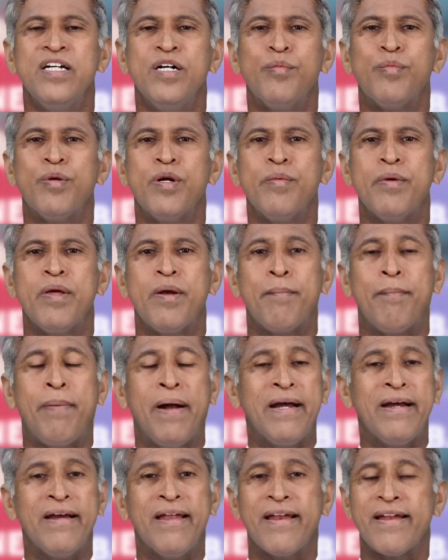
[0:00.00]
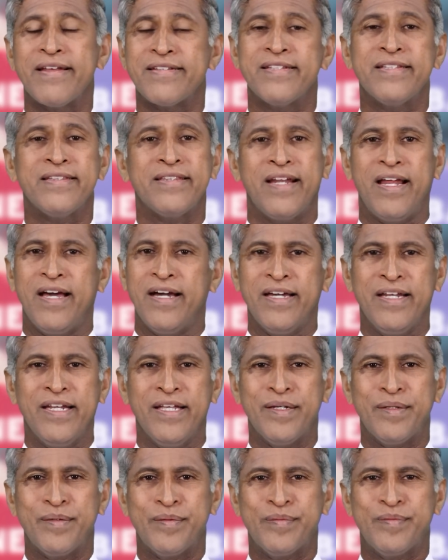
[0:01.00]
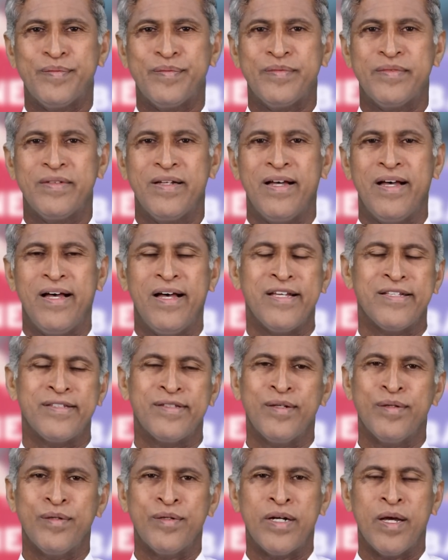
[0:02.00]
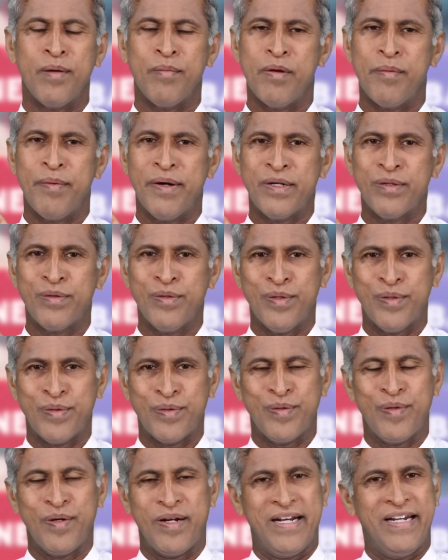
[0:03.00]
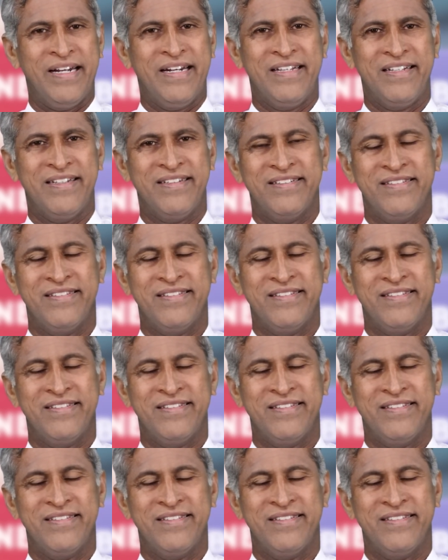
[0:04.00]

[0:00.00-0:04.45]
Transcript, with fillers: ఇప్పుడు మీరు పండ్ల రసం త్రాగలేరు అసలు డబ్బులు పెట్టి కొనుక్కోకండి